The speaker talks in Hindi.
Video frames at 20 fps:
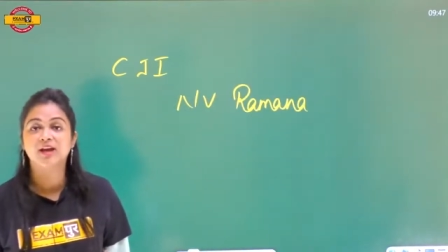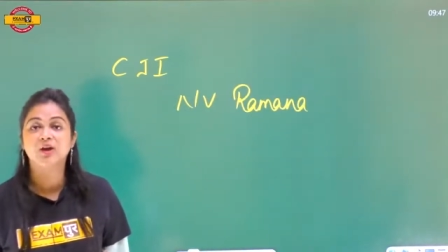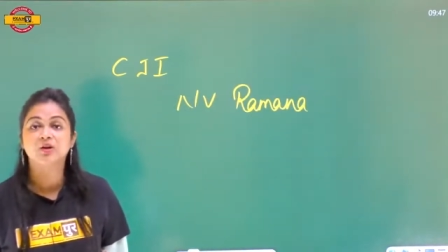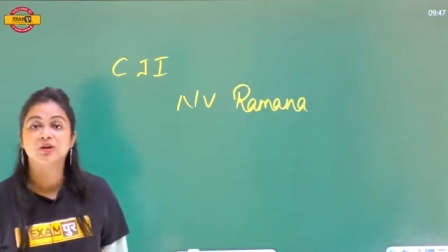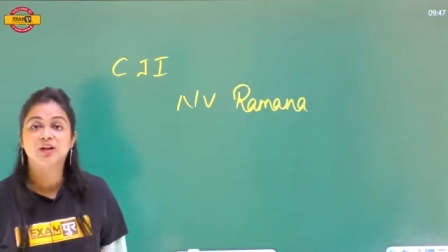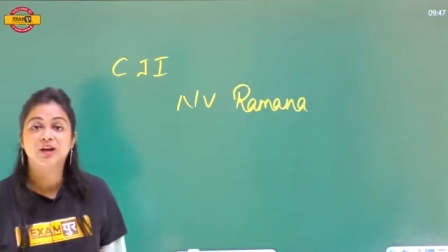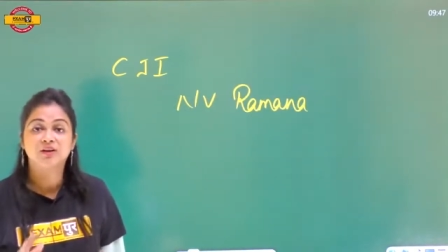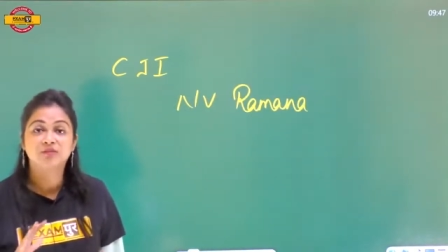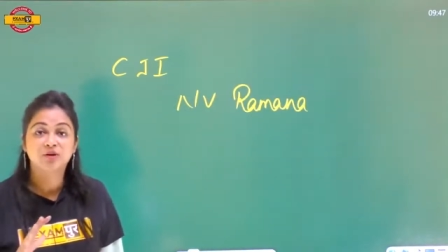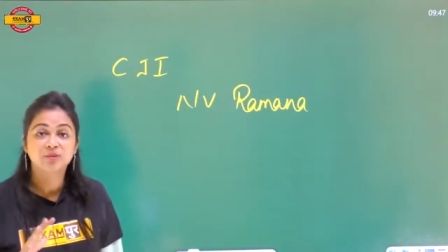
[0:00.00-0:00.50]
है
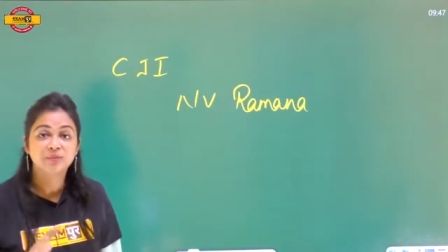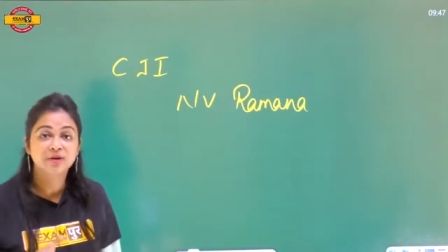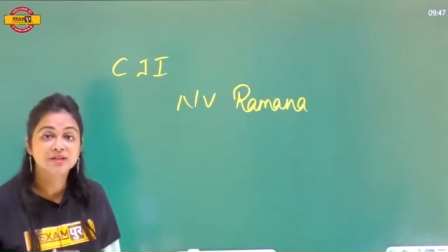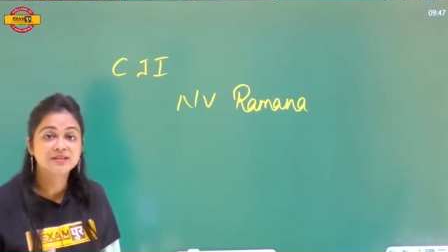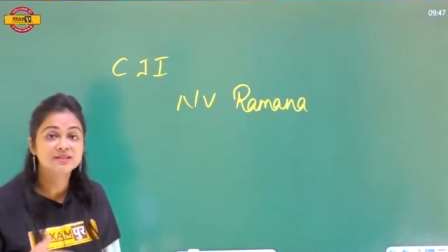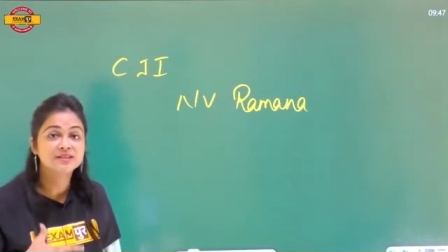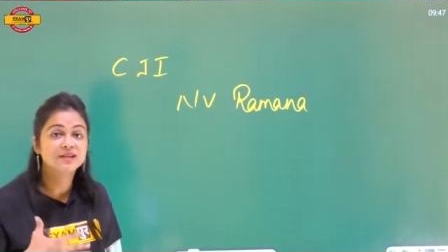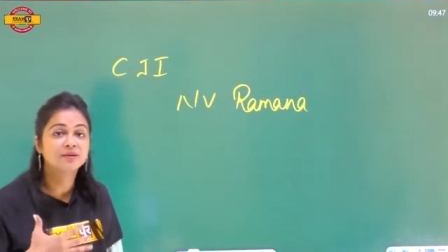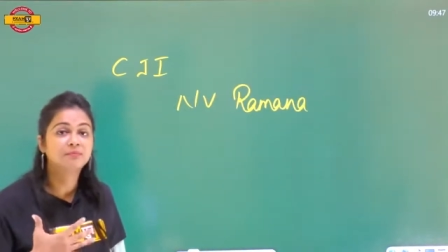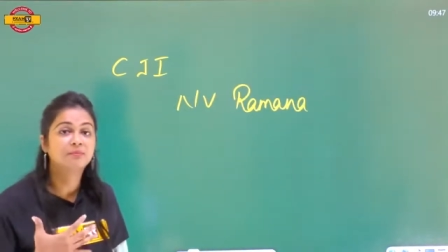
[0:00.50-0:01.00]
और
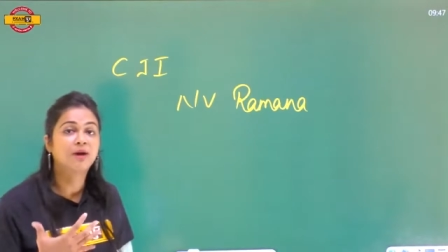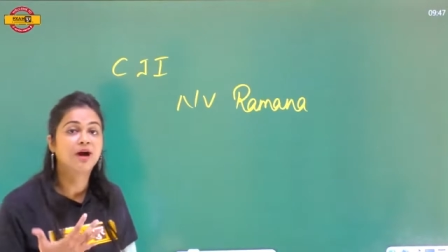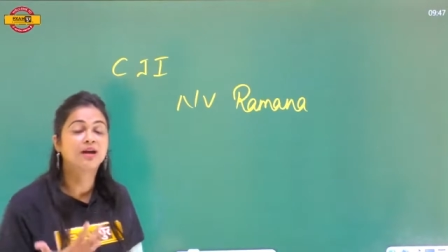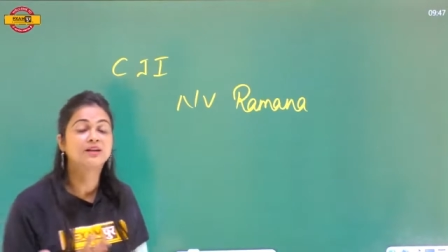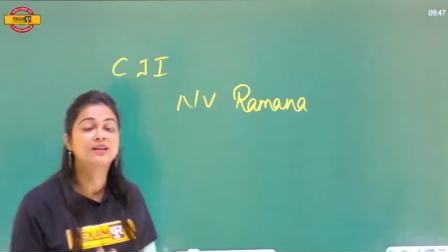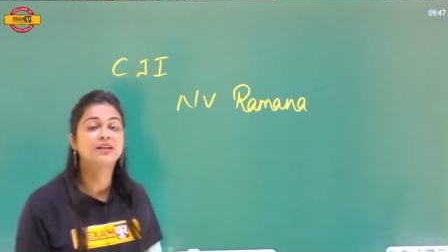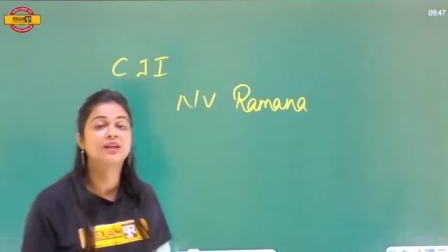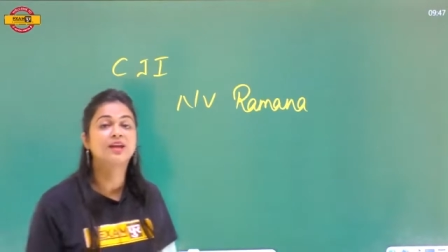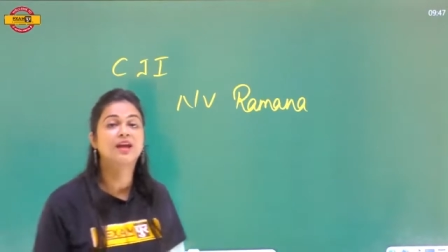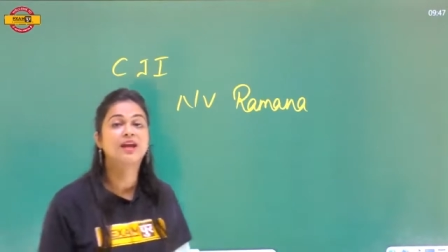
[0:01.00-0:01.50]
गवर्नमेंट से
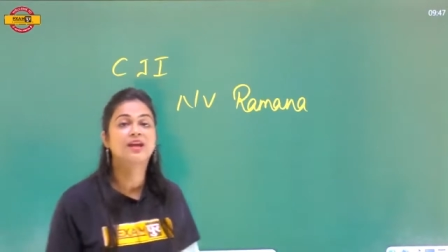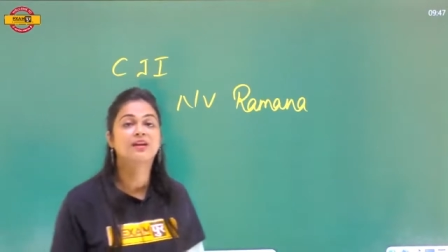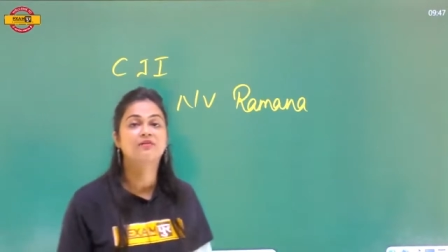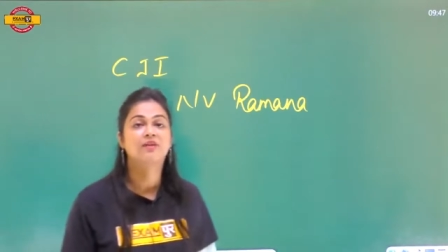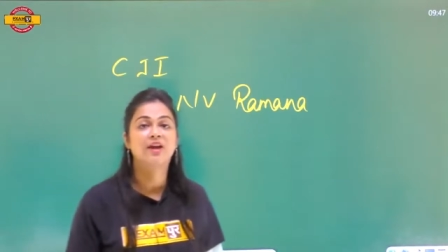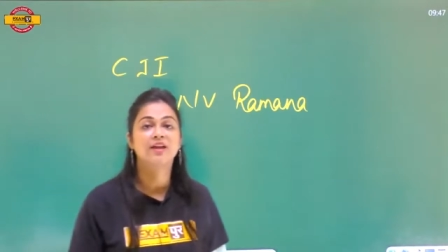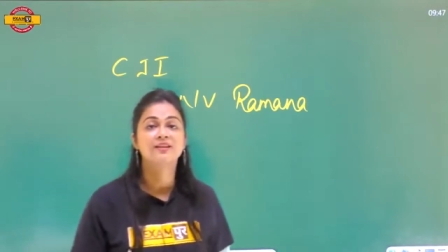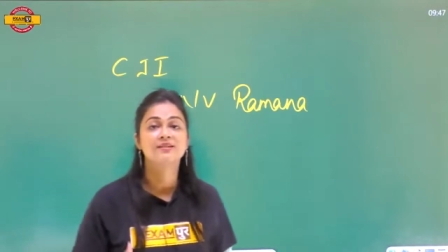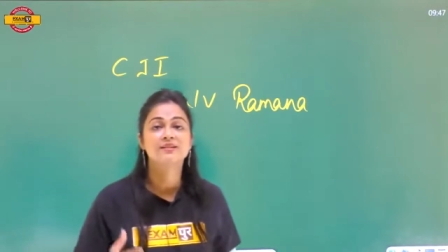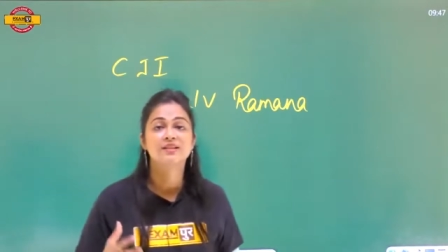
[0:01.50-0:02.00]
मांगी है
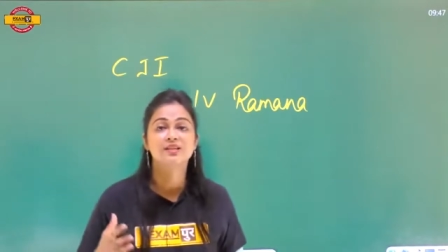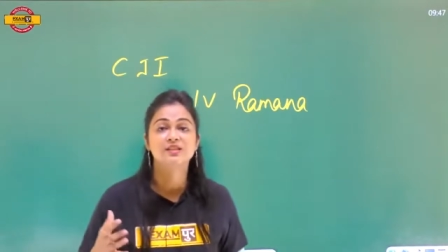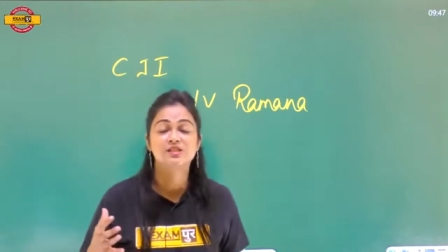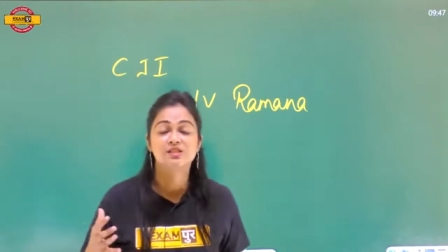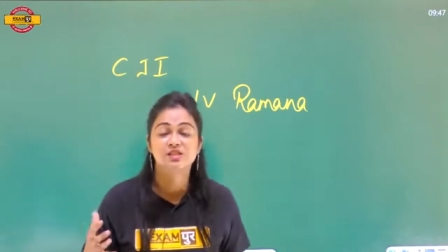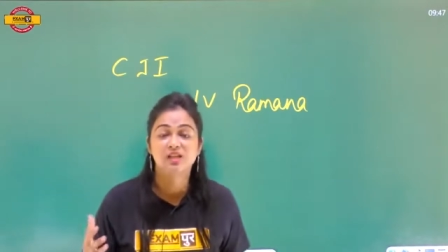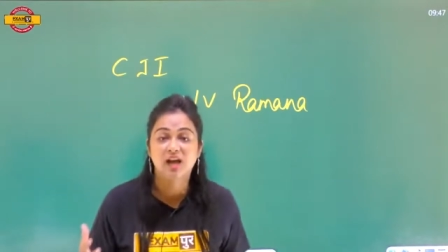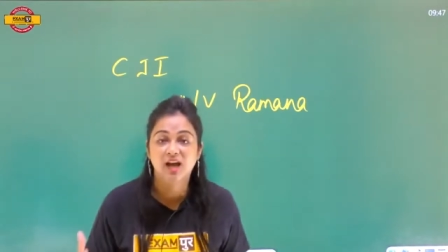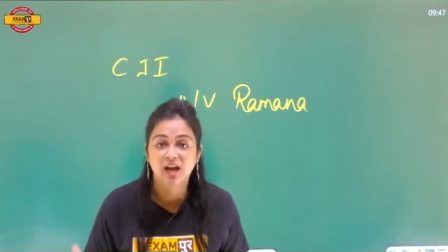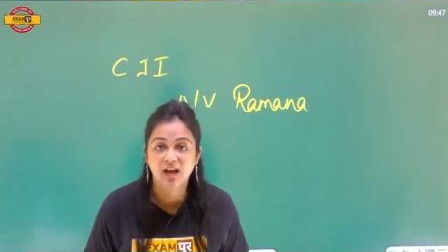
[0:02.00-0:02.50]
एडवाइस कि
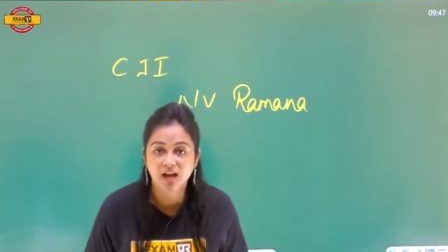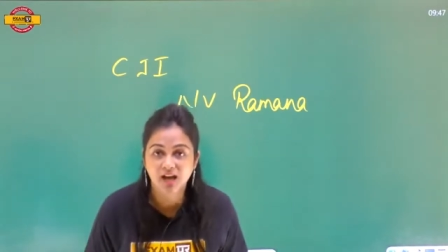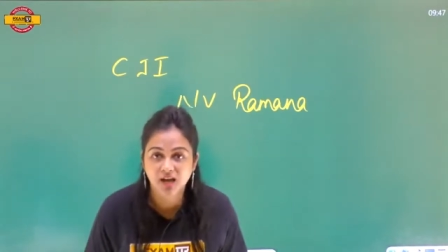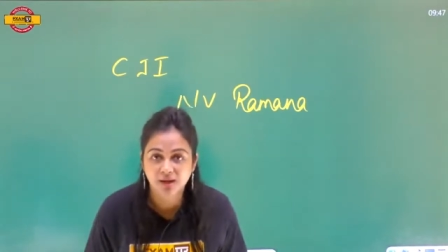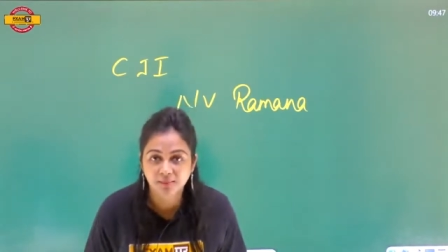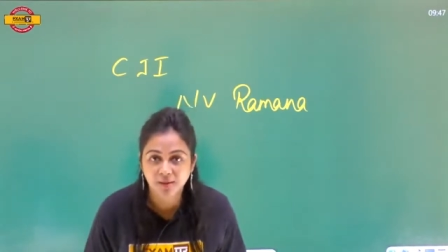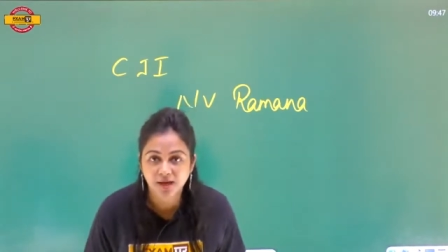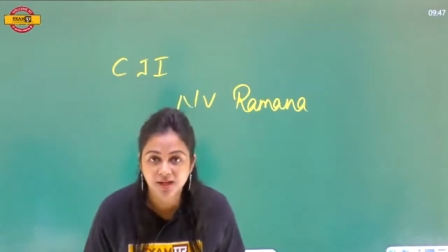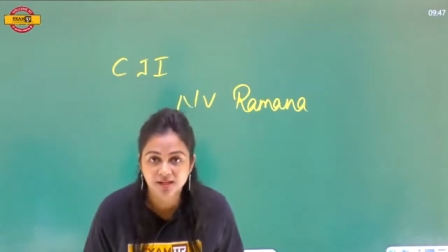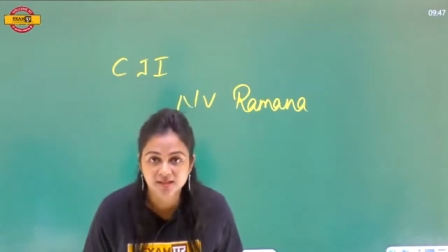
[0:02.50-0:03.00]
जहां
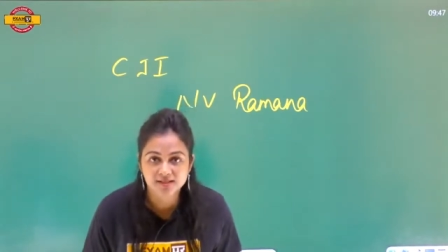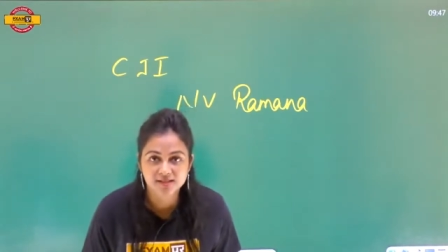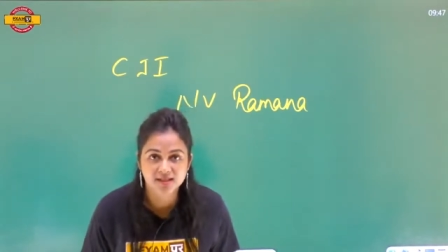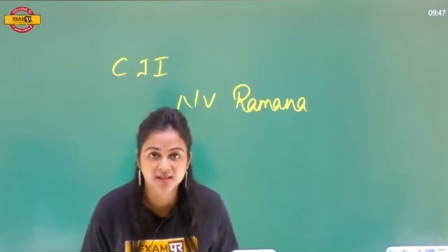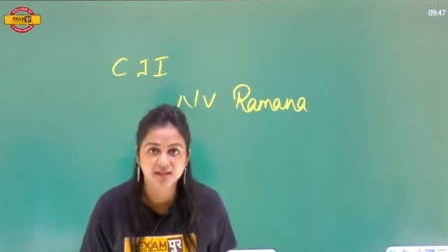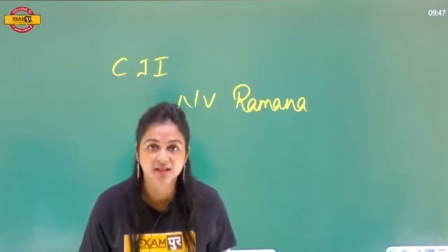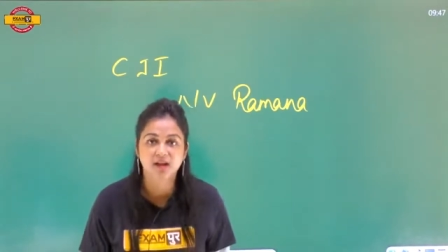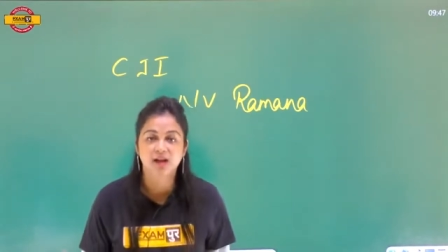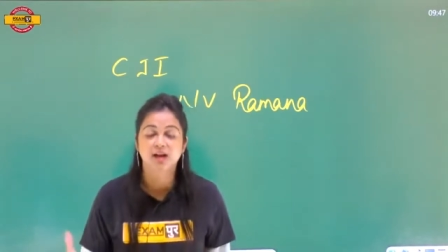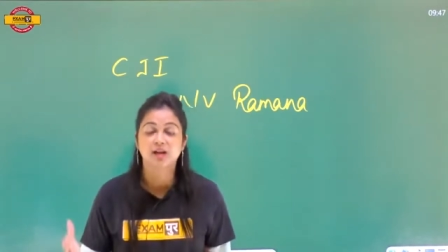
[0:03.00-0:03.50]
हमारी
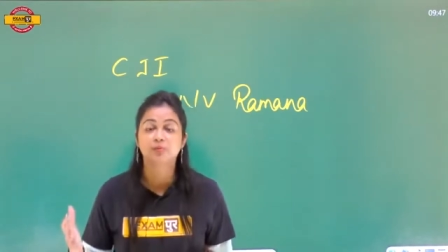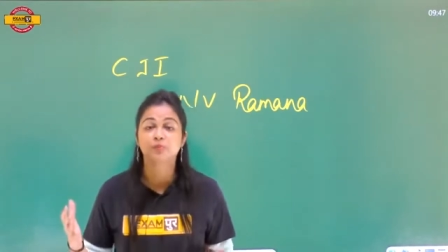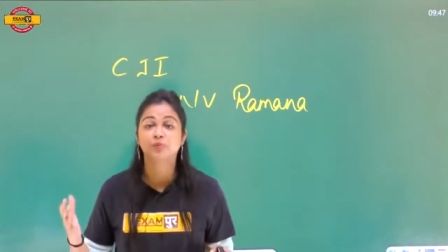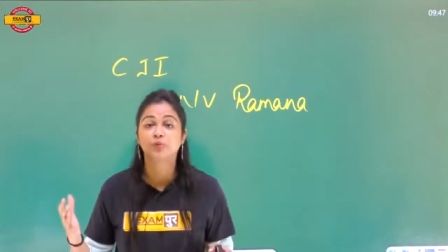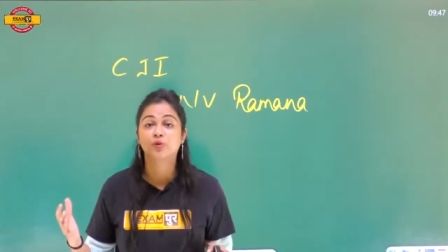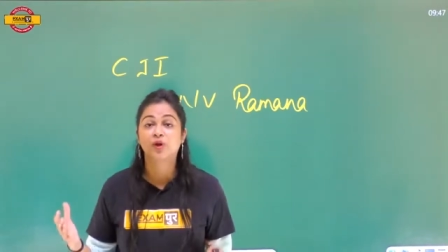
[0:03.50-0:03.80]
सरकार